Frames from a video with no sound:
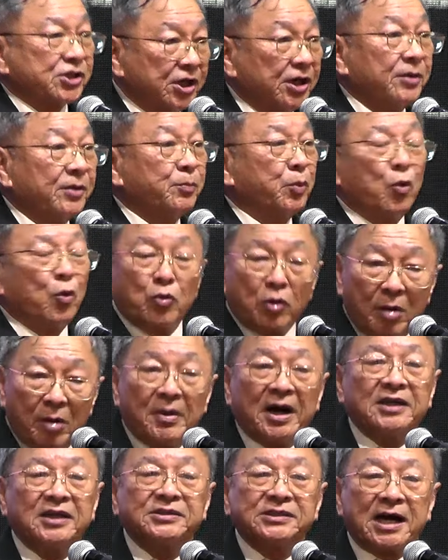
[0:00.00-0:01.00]
ญพระองค์เข้ามา
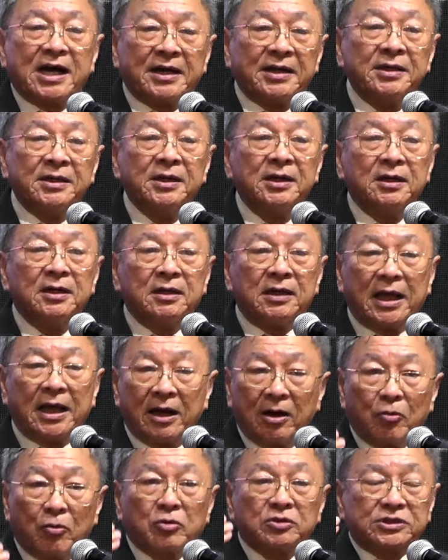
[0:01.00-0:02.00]
ในใจ และ
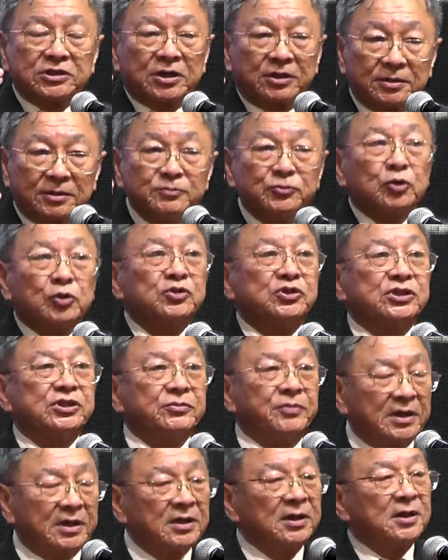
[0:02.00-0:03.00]
เราก็จะเริ่มต้นชี
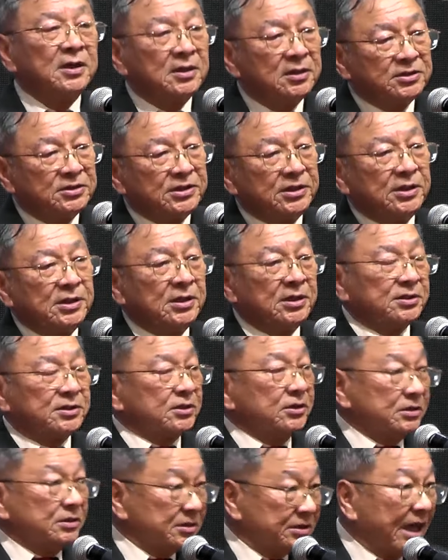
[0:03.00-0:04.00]
วิตที่
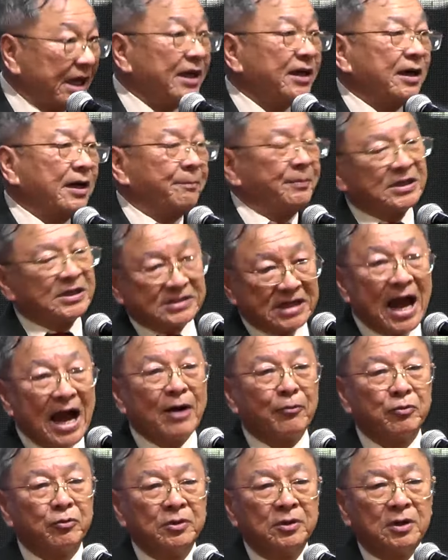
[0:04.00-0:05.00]
ตื่นเต้นกับพระเจ้า
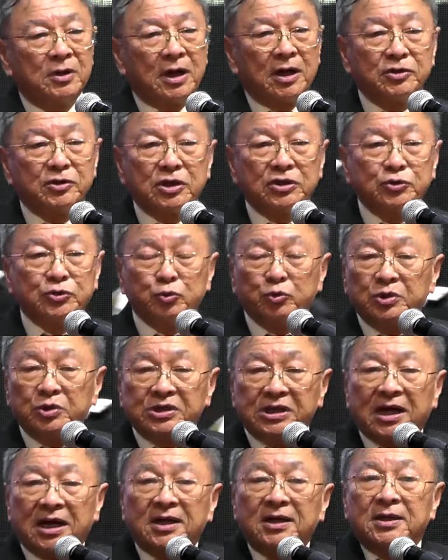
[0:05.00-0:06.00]
เราจะอยู่เหนือ
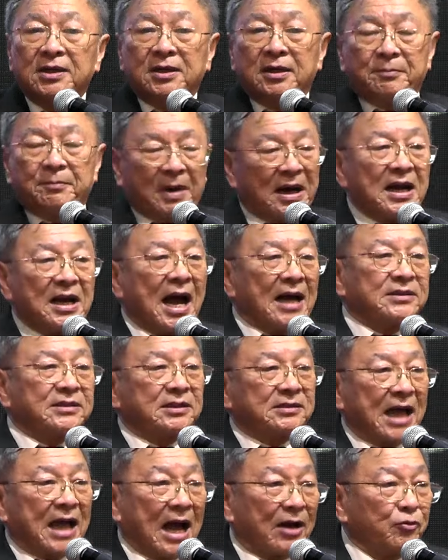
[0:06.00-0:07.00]
ปัญหา
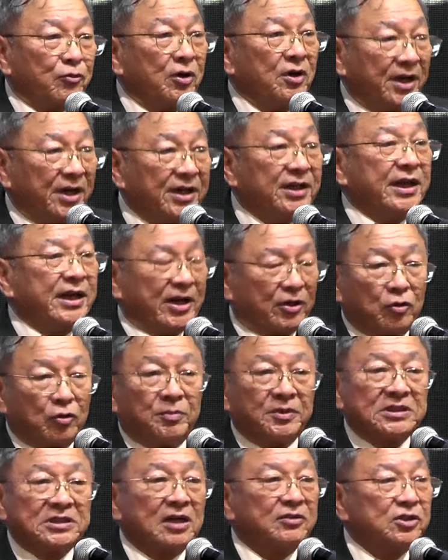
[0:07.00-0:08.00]
ต่างๆ ด้วยฤทธิเดชของพ
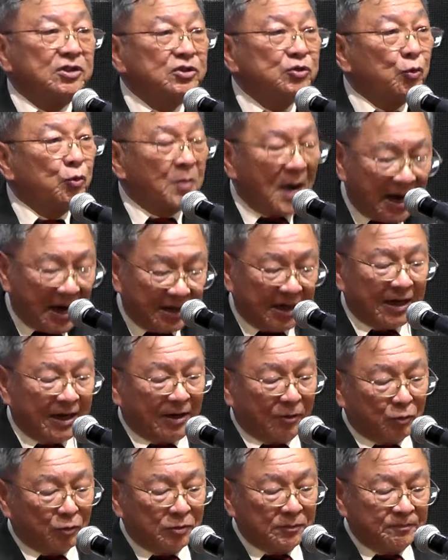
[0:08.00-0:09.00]
ระเจ้าที่อยู่ภายในเรา
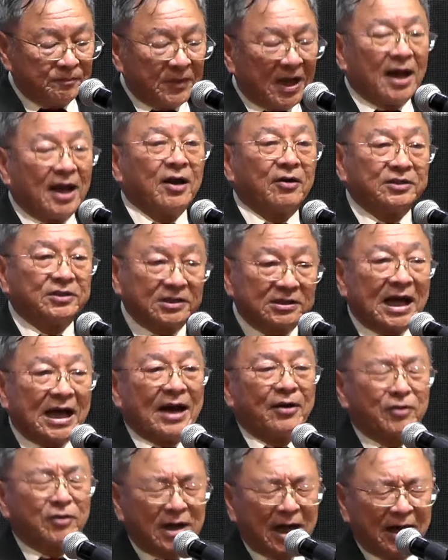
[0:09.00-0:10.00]
ให้เราอธิษฐาน
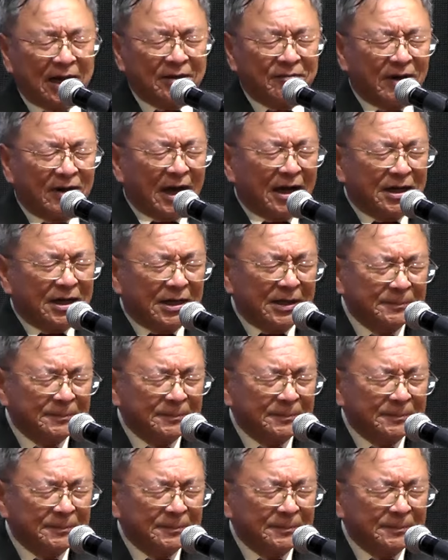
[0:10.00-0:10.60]
ด้วยกันเวลานี้